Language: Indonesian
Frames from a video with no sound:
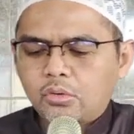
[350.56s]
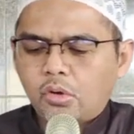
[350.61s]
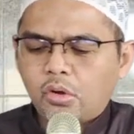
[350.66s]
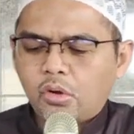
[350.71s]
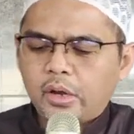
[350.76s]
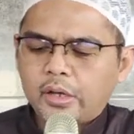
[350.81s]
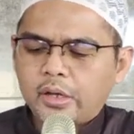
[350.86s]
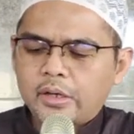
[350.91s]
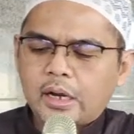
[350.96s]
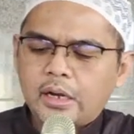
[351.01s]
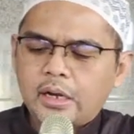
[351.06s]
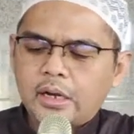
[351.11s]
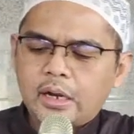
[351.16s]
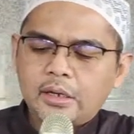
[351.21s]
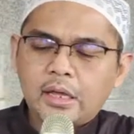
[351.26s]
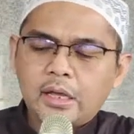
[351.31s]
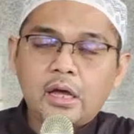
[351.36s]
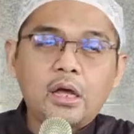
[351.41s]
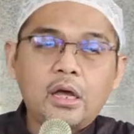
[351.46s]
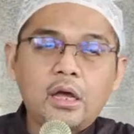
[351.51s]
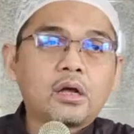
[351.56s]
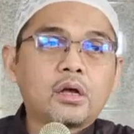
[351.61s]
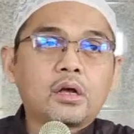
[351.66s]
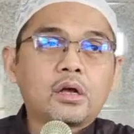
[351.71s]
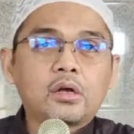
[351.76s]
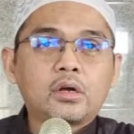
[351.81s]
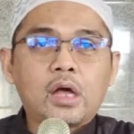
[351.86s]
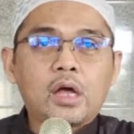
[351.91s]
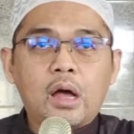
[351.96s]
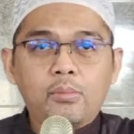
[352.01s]
Oleh karenanya
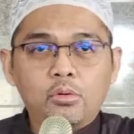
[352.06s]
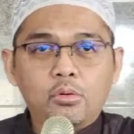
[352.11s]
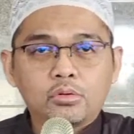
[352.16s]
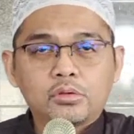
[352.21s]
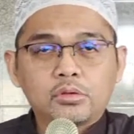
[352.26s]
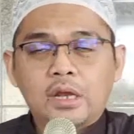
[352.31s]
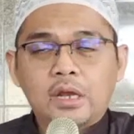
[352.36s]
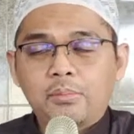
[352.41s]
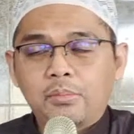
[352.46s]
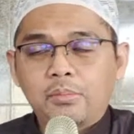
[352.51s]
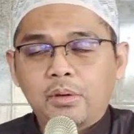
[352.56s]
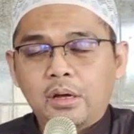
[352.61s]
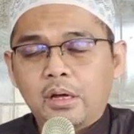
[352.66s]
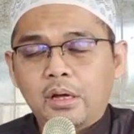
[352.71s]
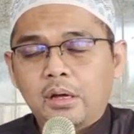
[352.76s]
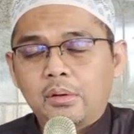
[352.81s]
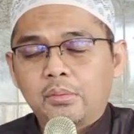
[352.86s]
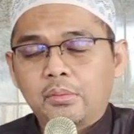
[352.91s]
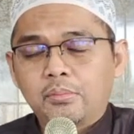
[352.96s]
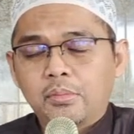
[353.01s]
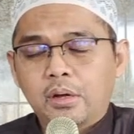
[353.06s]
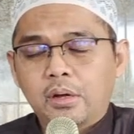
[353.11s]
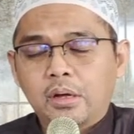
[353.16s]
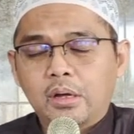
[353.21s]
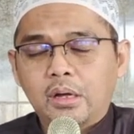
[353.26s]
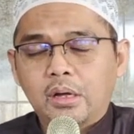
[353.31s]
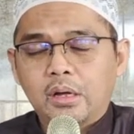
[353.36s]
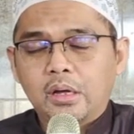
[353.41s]
kamu telah ma, ma,